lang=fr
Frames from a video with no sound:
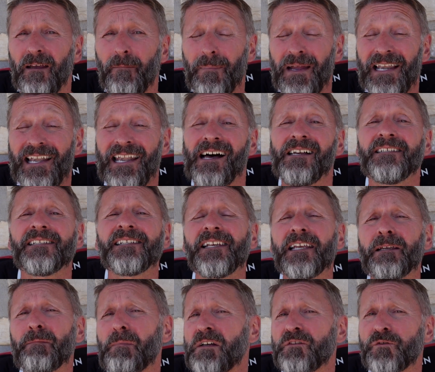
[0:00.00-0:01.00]
mais
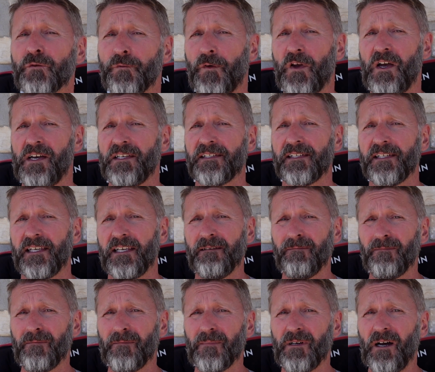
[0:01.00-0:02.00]
l'enseignement du français
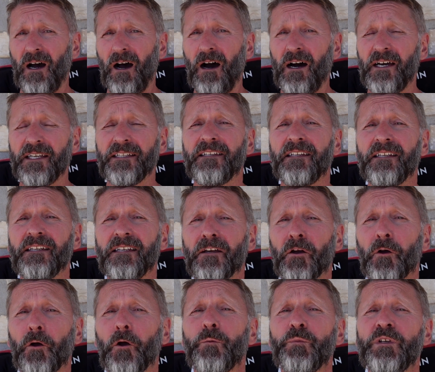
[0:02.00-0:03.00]
a été
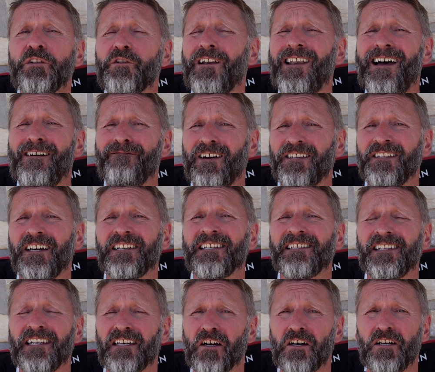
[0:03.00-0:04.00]
remis de l'avant dans
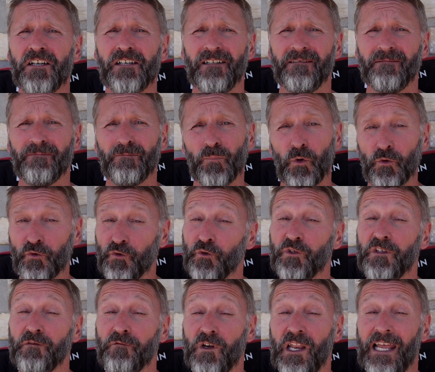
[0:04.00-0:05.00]
les écoles pour ceux
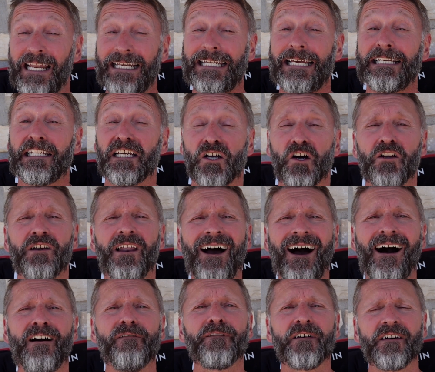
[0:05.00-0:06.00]
qui voulaient aller à l'école
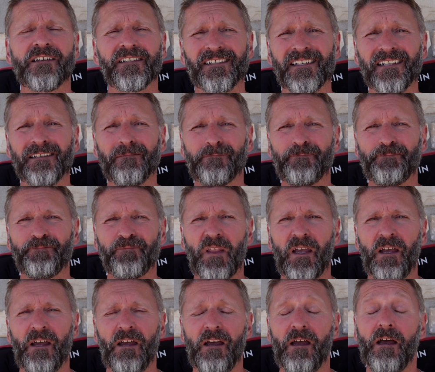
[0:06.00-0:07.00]
en français.
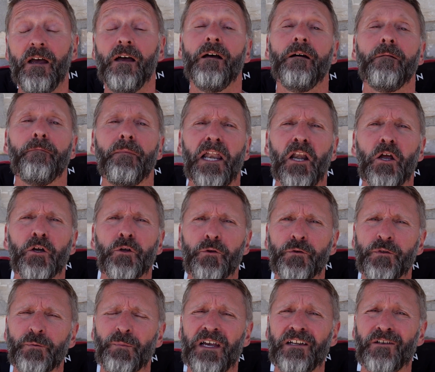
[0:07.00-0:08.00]

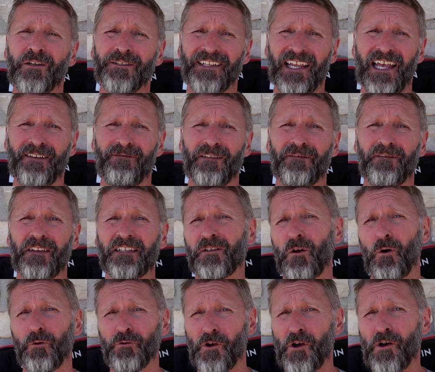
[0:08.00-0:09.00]
Malheureusement, le temps avait fait
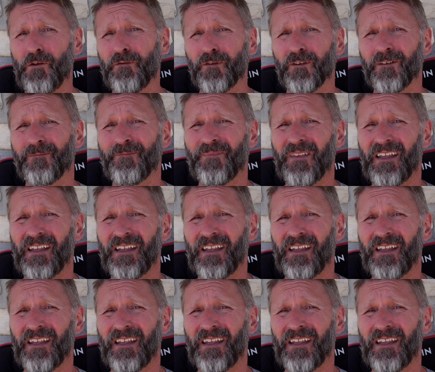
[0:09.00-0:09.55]
son œuvre